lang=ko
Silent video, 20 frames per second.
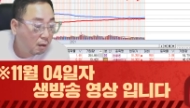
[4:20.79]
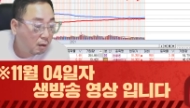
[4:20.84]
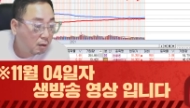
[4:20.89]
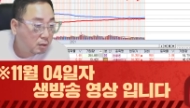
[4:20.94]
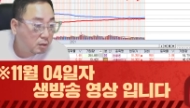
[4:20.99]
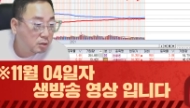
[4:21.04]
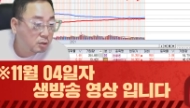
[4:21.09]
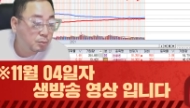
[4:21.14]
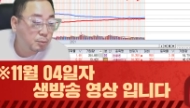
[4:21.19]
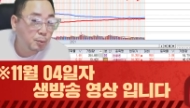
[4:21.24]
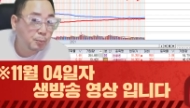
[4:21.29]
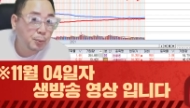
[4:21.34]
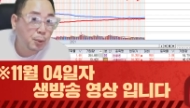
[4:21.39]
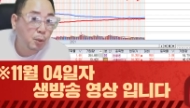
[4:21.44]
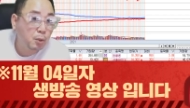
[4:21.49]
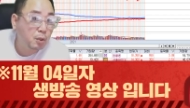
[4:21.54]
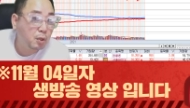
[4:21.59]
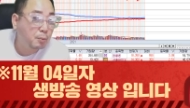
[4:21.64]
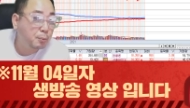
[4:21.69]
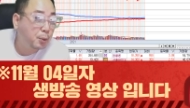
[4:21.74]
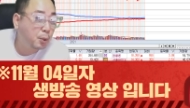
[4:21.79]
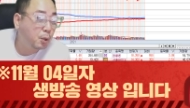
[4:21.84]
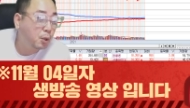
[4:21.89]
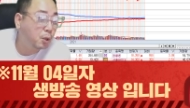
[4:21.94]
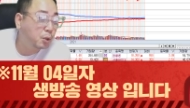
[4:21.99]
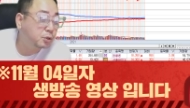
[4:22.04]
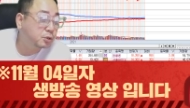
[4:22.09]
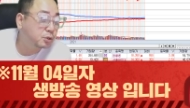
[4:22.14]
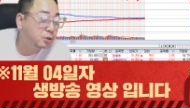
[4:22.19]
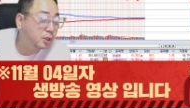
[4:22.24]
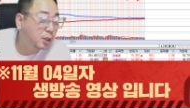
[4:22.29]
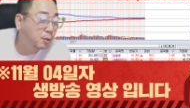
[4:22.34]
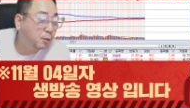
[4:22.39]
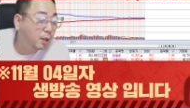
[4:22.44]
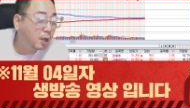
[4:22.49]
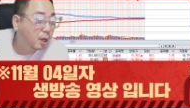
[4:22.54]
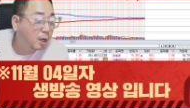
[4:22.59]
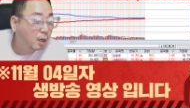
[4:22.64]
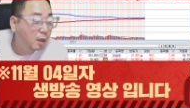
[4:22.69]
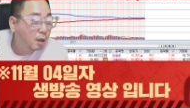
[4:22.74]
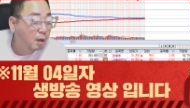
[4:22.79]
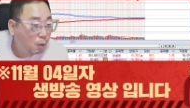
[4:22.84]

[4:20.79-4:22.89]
그러면 표라고 표가 어디서 나와